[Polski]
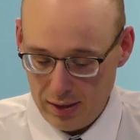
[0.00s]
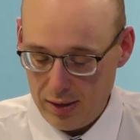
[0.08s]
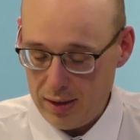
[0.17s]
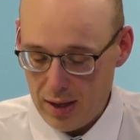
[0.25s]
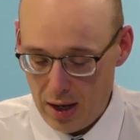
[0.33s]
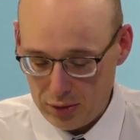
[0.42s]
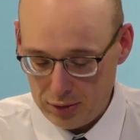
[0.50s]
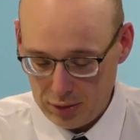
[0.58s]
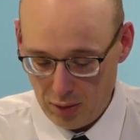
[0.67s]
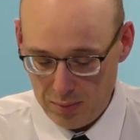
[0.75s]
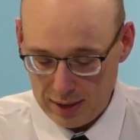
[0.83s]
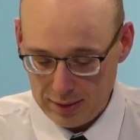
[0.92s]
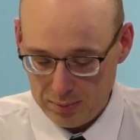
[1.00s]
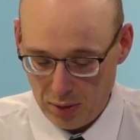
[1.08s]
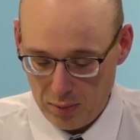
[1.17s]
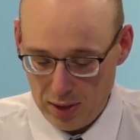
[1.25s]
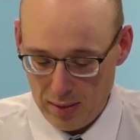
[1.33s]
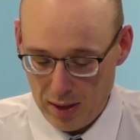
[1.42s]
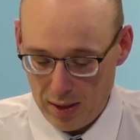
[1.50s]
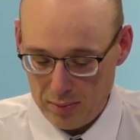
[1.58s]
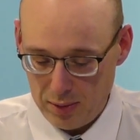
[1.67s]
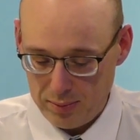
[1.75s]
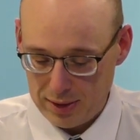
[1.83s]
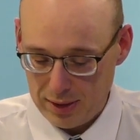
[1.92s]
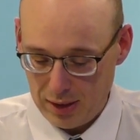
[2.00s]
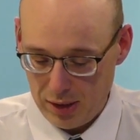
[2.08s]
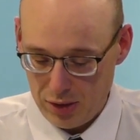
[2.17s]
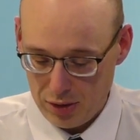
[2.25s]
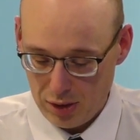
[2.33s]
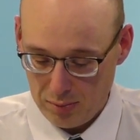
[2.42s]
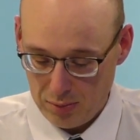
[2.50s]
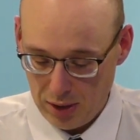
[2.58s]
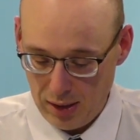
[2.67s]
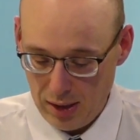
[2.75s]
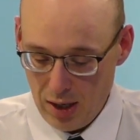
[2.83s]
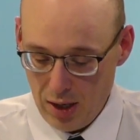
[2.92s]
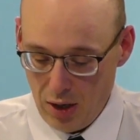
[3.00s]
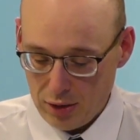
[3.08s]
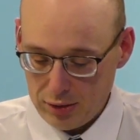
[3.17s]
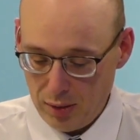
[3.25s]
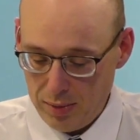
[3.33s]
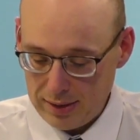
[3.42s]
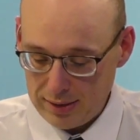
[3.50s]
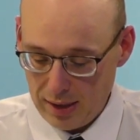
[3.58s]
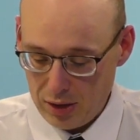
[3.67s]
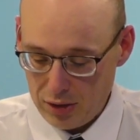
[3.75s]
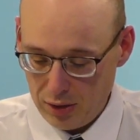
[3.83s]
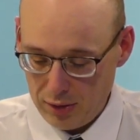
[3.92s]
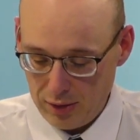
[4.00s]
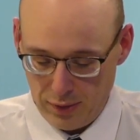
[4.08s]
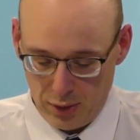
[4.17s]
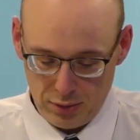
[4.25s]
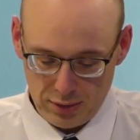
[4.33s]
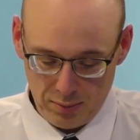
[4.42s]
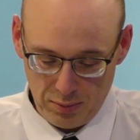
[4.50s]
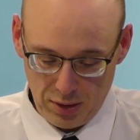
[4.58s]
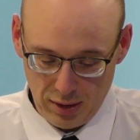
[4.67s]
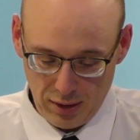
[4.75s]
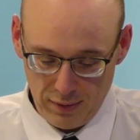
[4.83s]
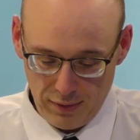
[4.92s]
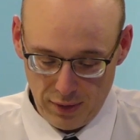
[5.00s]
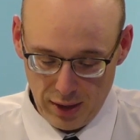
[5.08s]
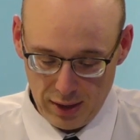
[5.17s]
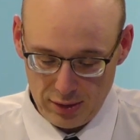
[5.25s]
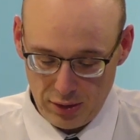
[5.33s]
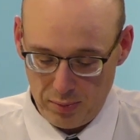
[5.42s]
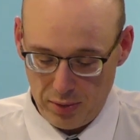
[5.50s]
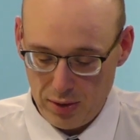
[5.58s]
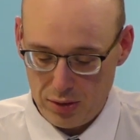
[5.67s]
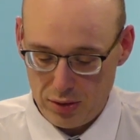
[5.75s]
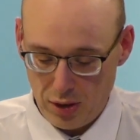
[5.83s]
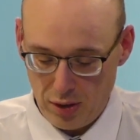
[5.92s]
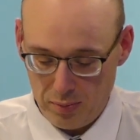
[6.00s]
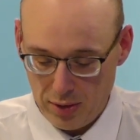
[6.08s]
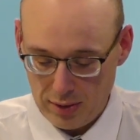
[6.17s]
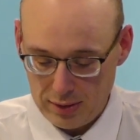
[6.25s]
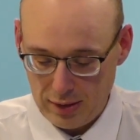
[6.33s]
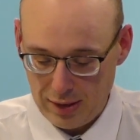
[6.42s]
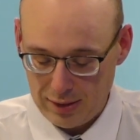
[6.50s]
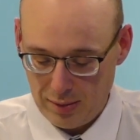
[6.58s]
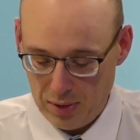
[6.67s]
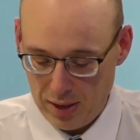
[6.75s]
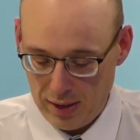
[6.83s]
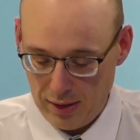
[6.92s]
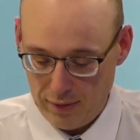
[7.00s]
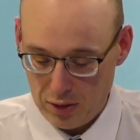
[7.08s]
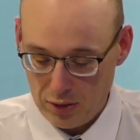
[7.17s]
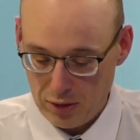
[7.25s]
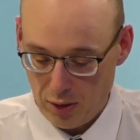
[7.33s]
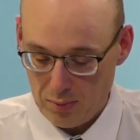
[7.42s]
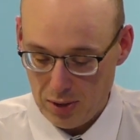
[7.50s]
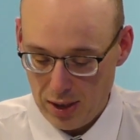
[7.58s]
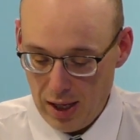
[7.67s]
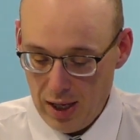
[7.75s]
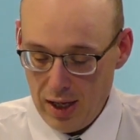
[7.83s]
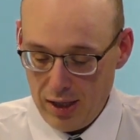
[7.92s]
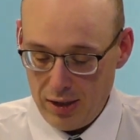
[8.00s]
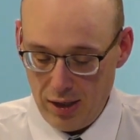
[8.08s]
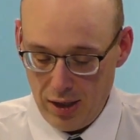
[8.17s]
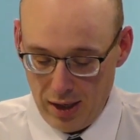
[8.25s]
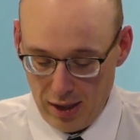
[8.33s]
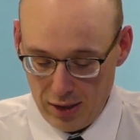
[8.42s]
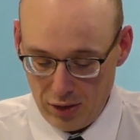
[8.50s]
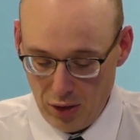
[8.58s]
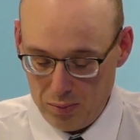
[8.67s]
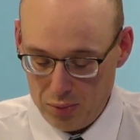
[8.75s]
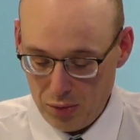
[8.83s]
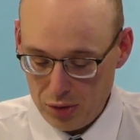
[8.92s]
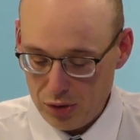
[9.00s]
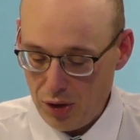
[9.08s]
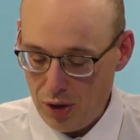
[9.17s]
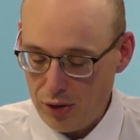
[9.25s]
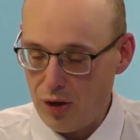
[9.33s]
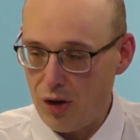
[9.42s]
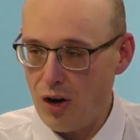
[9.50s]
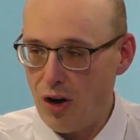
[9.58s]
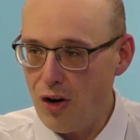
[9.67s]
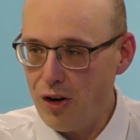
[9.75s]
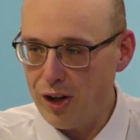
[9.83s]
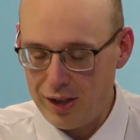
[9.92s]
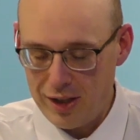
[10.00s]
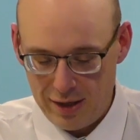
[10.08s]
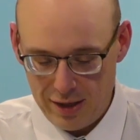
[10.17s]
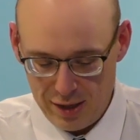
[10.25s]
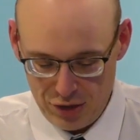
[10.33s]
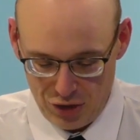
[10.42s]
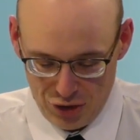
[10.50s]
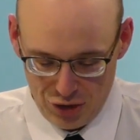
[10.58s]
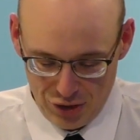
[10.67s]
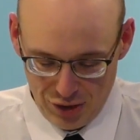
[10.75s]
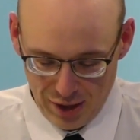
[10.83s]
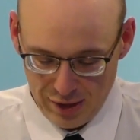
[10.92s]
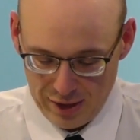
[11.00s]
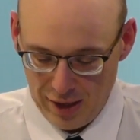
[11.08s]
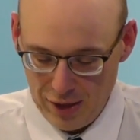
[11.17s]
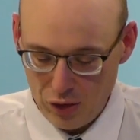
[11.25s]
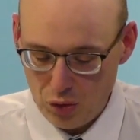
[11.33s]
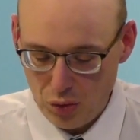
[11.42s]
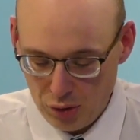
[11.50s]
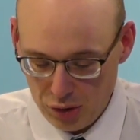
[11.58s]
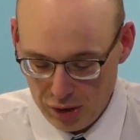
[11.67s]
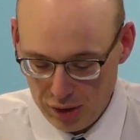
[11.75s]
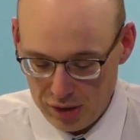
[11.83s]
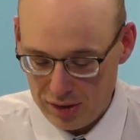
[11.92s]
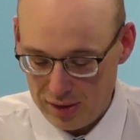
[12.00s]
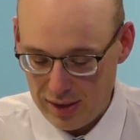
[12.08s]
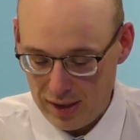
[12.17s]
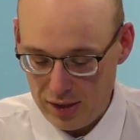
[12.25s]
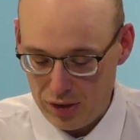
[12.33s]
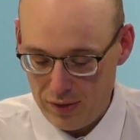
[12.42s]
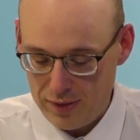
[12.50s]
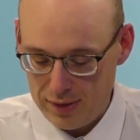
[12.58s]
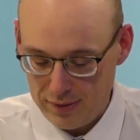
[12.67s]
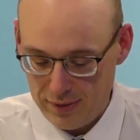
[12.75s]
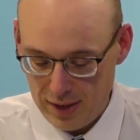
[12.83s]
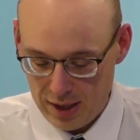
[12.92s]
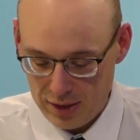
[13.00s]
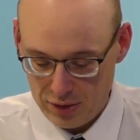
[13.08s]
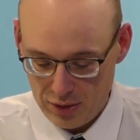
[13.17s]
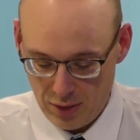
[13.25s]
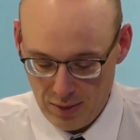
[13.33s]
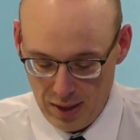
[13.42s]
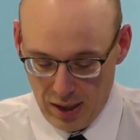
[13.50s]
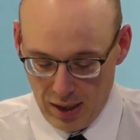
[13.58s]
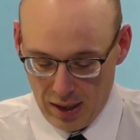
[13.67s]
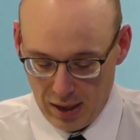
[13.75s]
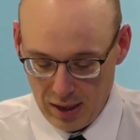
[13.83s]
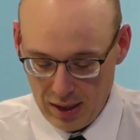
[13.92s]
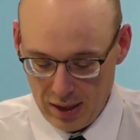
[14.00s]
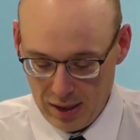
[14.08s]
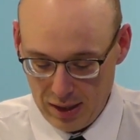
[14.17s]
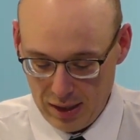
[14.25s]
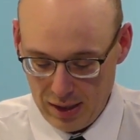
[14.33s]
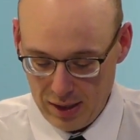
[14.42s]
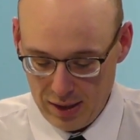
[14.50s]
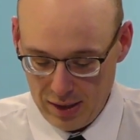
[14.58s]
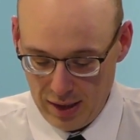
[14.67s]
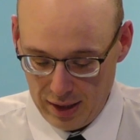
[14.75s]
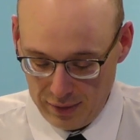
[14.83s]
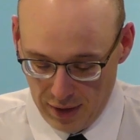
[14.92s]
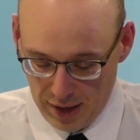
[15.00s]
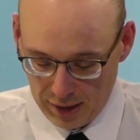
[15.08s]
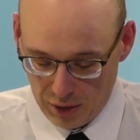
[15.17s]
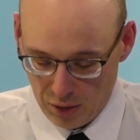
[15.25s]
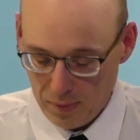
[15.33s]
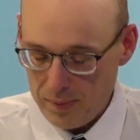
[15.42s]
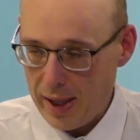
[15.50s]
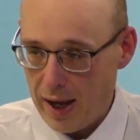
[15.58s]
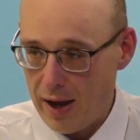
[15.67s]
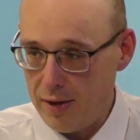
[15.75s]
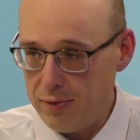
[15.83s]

na osobach z problemami psychicznymi, osobach zarażonych wirusem HIV oraz cierpiących na zapalenie wątroby. Nie dopuszczono chorych na nadciśnienie, cukrzyczce czy z wyraźną e, nadwagą. A w